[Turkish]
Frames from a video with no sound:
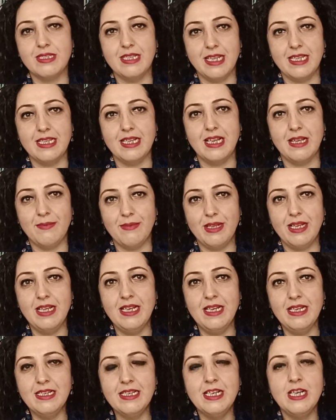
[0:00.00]

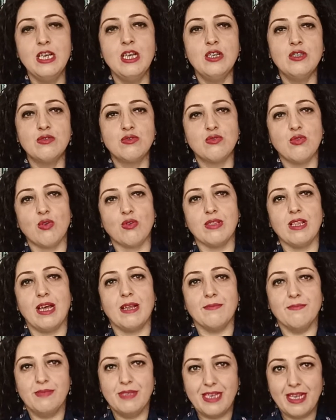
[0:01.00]
denilebilir.
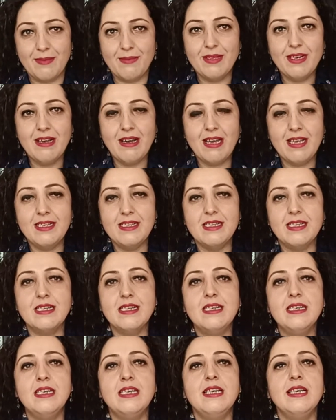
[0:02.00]
Sorular birebir
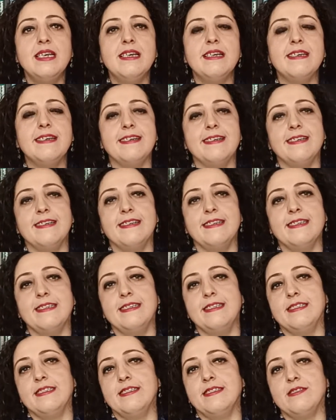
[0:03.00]
aynı,
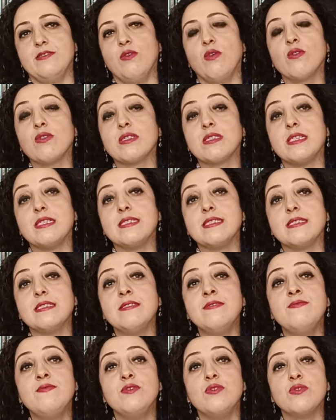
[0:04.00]
e,
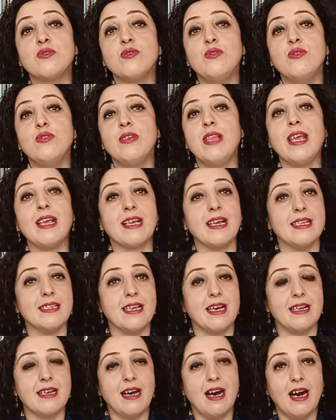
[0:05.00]
noktası virgülüne
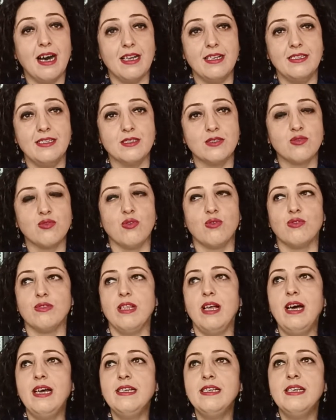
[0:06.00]
kadar aynı
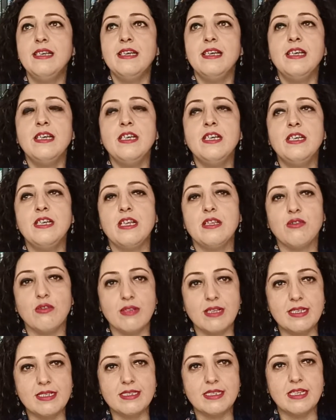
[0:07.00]
sorular. E,
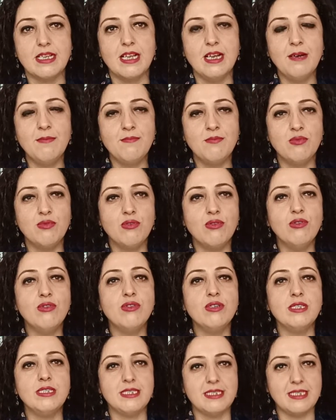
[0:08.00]
dolayısıyla
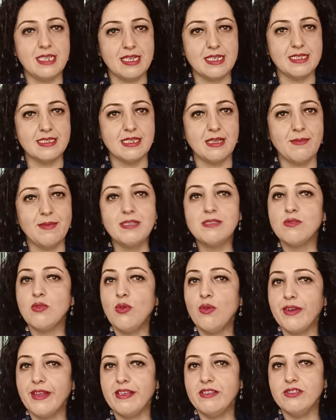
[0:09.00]
bu ister istemez
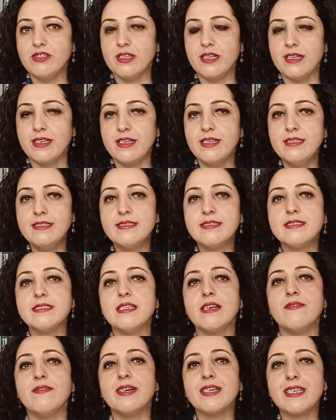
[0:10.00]
öğrencilerin,
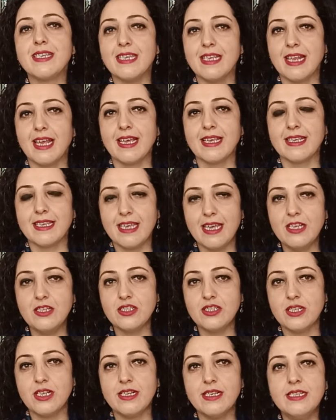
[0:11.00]
sınava giren
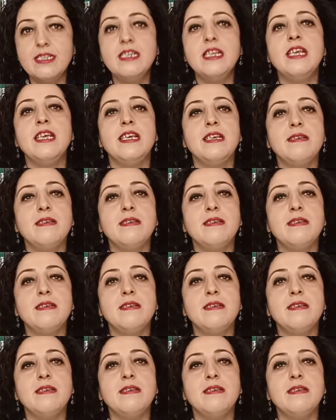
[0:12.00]
gençlerin